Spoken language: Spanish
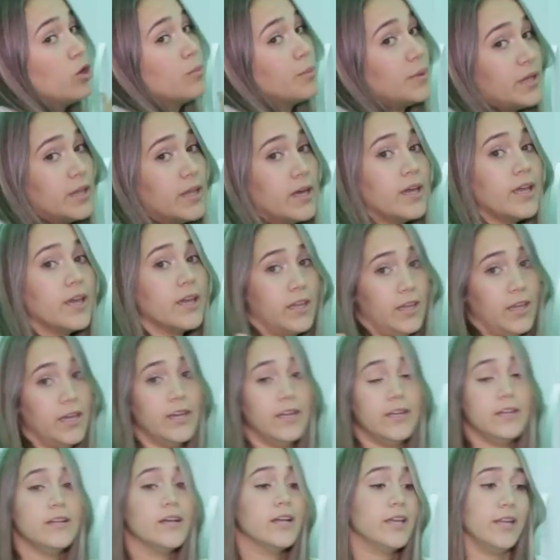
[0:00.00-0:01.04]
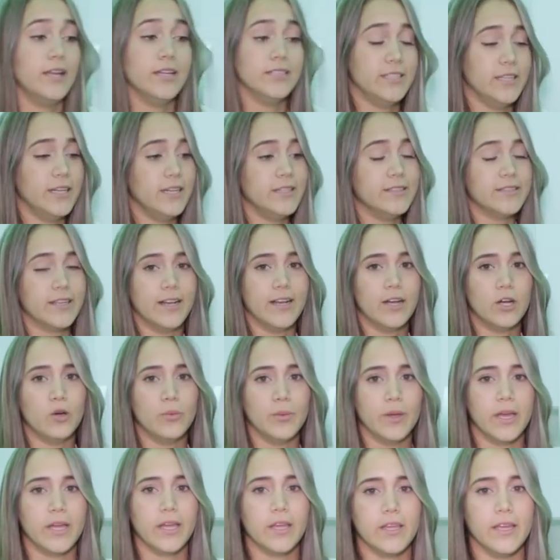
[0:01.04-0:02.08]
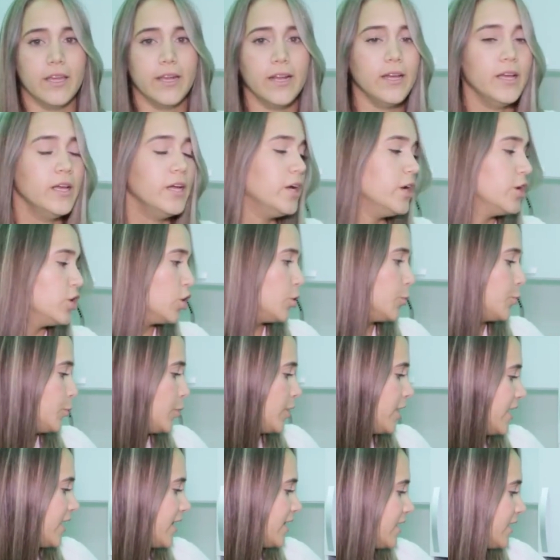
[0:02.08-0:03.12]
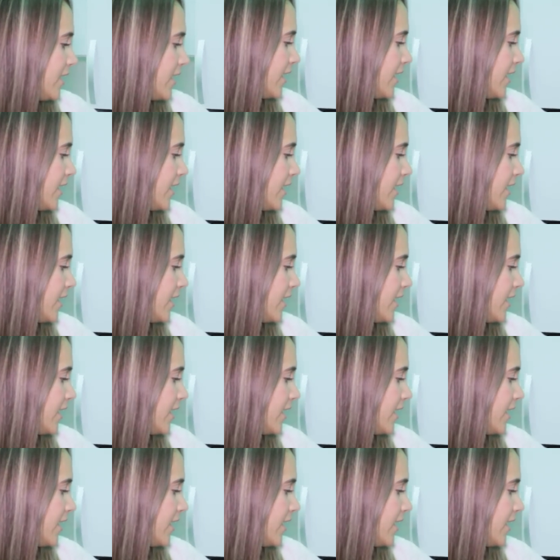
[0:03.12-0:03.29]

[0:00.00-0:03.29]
comida que quieran, aquí las dejan entrar la comida que quieran. No pueden